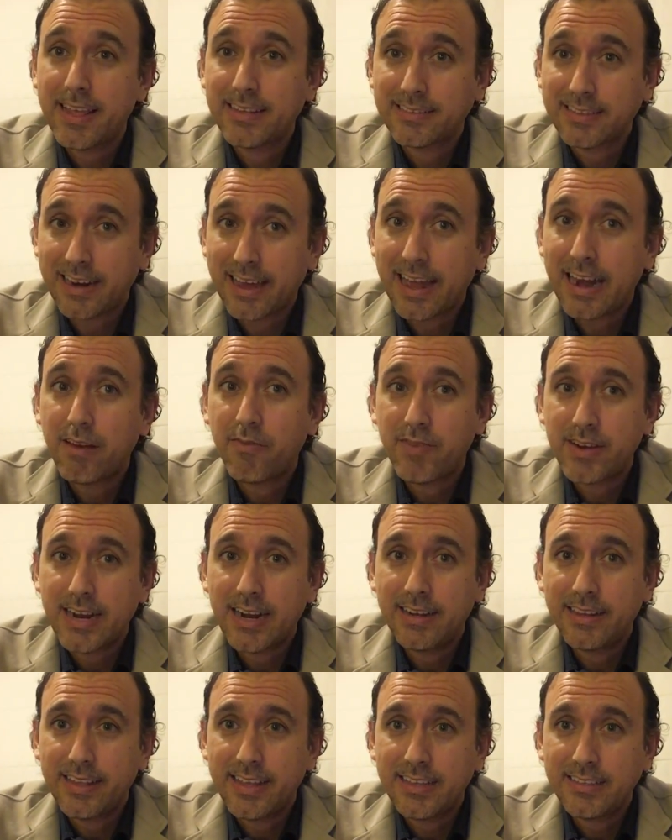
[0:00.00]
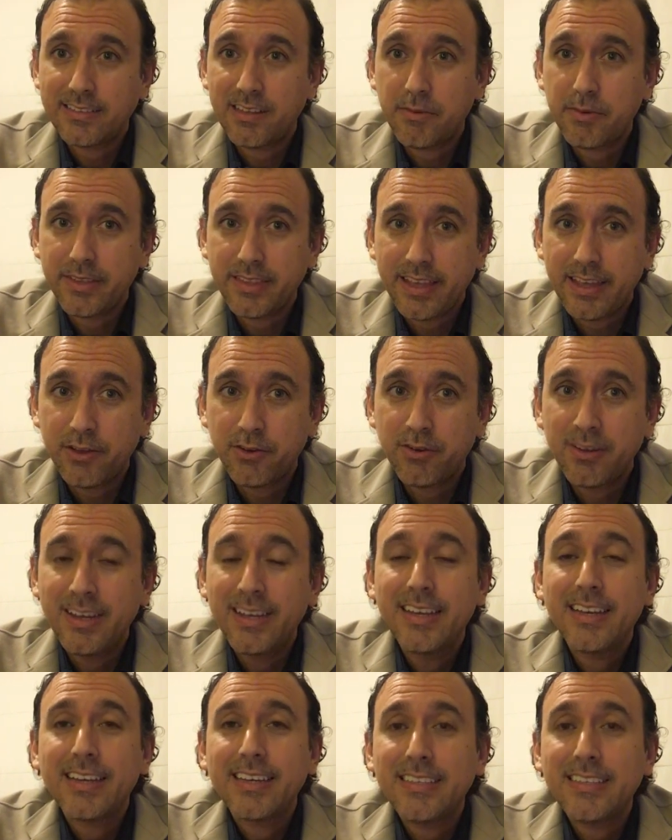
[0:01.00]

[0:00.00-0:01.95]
descargar al final de este video